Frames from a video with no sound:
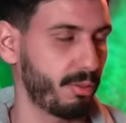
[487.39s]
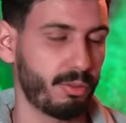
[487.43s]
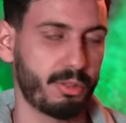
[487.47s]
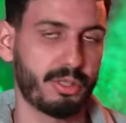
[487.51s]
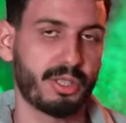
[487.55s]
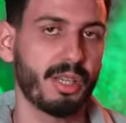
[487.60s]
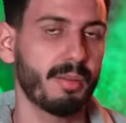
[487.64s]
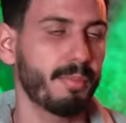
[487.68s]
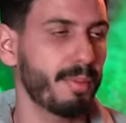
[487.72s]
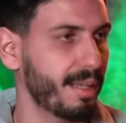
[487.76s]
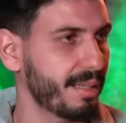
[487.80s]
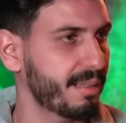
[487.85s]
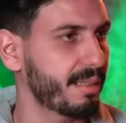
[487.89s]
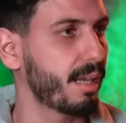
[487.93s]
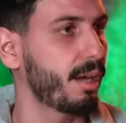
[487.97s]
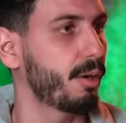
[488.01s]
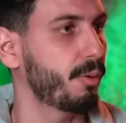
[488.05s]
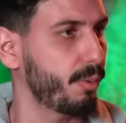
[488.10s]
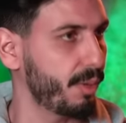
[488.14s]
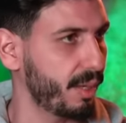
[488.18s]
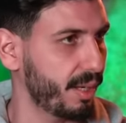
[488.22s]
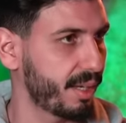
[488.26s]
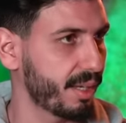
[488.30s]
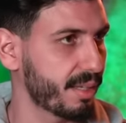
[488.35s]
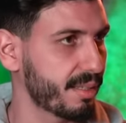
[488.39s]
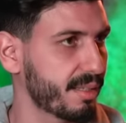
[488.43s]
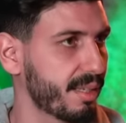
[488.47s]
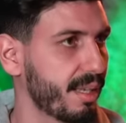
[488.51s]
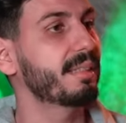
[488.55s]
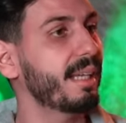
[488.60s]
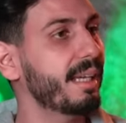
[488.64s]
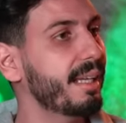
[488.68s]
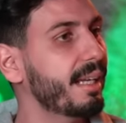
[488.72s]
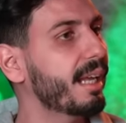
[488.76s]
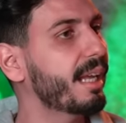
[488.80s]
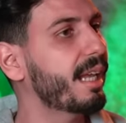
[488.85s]
دونك شنو معناتها ريكت
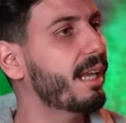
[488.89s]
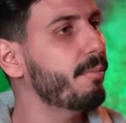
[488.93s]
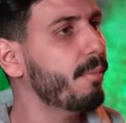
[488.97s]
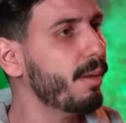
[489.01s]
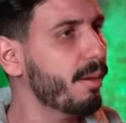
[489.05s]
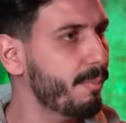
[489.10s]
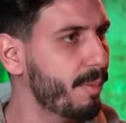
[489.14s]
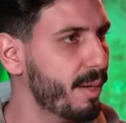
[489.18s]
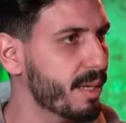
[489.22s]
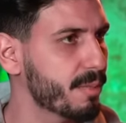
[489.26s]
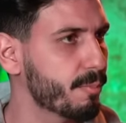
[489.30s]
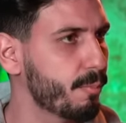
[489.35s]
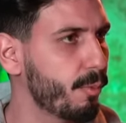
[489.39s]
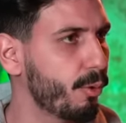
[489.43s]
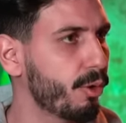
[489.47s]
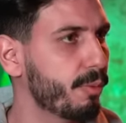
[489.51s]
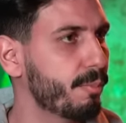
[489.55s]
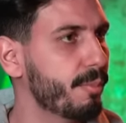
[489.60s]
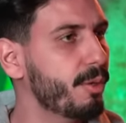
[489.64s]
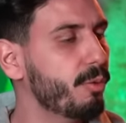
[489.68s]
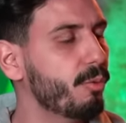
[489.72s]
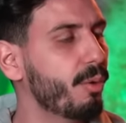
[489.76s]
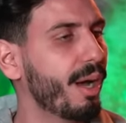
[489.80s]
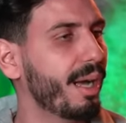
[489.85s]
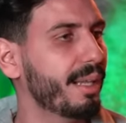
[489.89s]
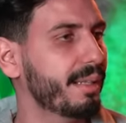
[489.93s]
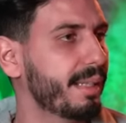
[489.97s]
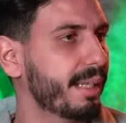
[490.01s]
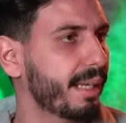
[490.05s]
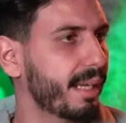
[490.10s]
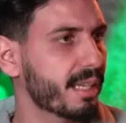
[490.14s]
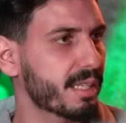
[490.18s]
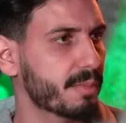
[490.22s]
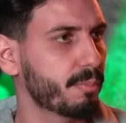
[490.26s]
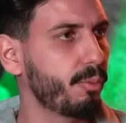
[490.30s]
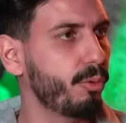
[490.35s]
صايلها كيما البيسبول من واحد
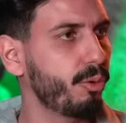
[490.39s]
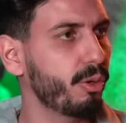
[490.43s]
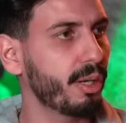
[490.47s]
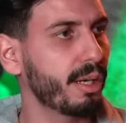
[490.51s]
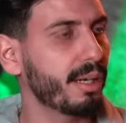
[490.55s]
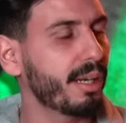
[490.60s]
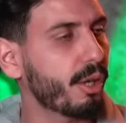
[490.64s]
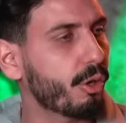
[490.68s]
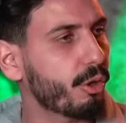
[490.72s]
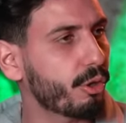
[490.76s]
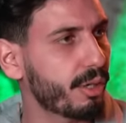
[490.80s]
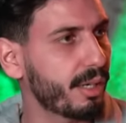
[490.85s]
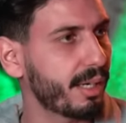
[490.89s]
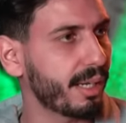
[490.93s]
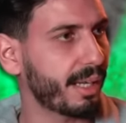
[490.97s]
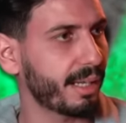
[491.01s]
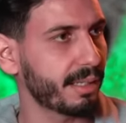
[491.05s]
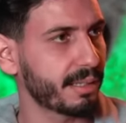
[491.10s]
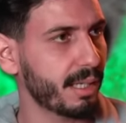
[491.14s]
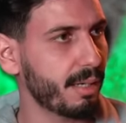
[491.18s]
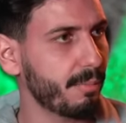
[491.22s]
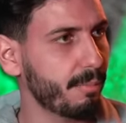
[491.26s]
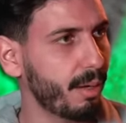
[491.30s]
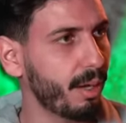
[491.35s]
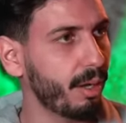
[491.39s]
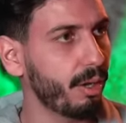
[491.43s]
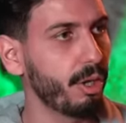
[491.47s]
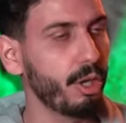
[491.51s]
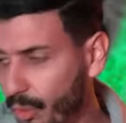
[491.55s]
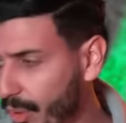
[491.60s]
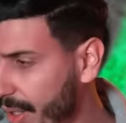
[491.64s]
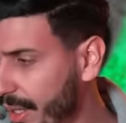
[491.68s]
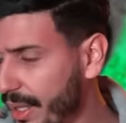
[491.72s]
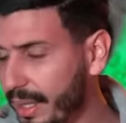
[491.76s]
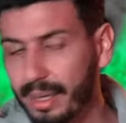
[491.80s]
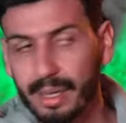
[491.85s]
يقيس بوله الاخر اللي يضربها
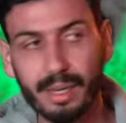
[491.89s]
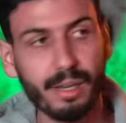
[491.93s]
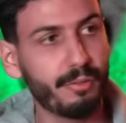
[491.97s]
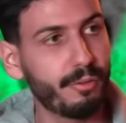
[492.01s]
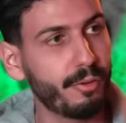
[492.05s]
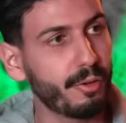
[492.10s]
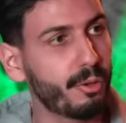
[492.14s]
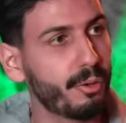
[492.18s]
ولكن في